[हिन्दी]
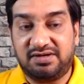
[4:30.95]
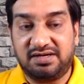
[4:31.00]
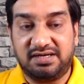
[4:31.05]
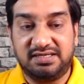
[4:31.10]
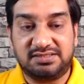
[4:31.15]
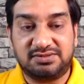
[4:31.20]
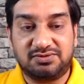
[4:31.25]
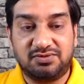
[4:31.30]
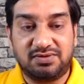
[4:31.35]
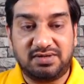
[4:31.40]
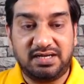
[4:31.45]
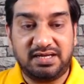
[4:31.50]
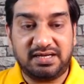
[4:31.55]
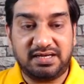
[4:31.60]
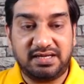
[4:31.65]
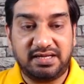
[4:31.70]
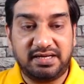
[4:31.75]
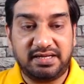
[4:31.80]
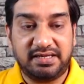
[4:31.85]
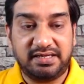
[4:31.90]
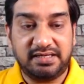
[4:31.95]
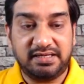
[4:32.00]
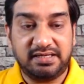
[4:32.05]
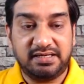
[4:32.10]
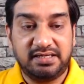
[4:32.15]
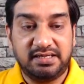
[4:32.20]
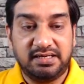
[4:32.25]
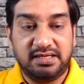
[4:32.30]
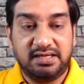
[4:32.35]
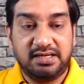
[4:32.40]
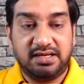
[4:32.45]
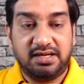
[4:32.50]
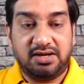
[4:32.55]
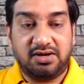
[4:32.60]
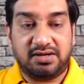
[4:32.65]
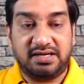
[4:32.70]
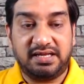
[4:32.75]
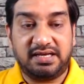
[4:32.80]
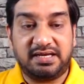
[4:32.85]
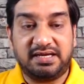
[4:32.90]
का इसको क्लिक करेंगे
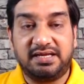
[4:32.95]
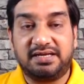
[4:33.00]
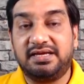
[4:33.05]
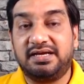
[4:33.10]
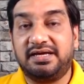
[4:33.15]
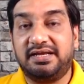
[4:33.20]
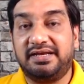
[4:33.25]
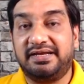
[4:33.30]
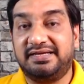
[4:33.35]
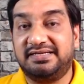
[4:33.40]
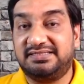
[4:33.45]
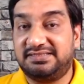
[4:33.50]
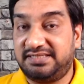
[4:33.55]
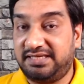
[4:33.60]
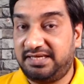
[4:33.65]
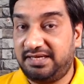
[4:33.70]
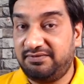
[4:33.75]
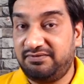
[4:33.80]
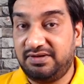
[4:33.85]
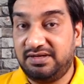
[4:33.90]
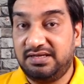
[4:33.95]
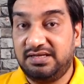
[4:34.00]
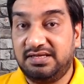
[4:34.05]
क्लिक करके करेंगे सेव